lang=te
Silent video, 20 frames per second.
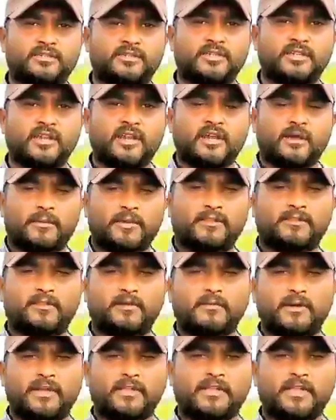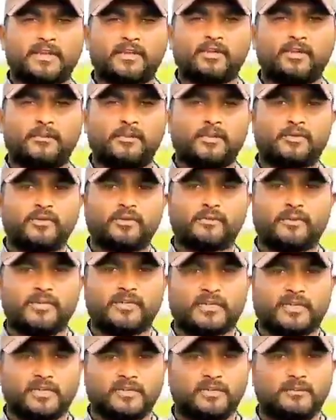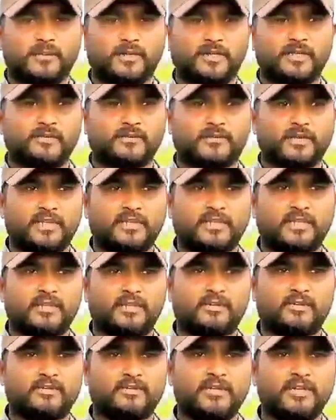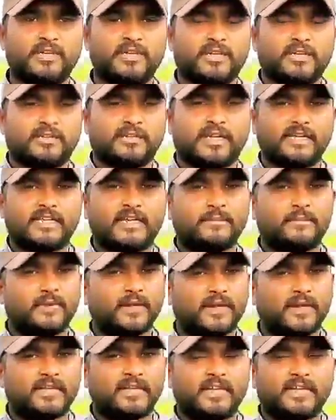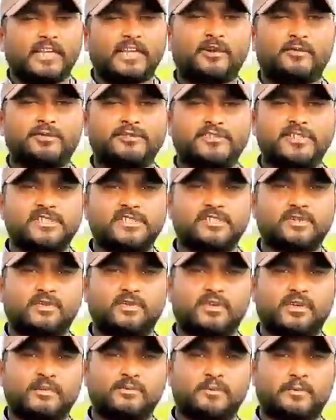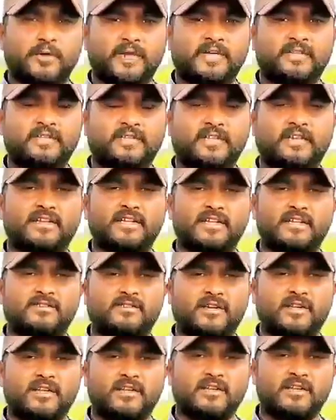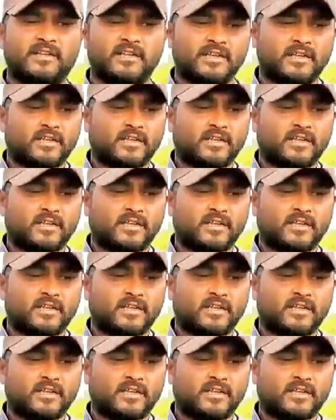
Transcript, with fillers: ఉంటుంది ప్రస్తుతం మార్కెట్లో ఇప్పుడు ఉన్నటువంటి కంది పంటకు రైతన్నలకు దాదాపుగా ఎకరకు వచ్చేసి కూడా ముప్పై ఐదు క్వింటాల ద్వారా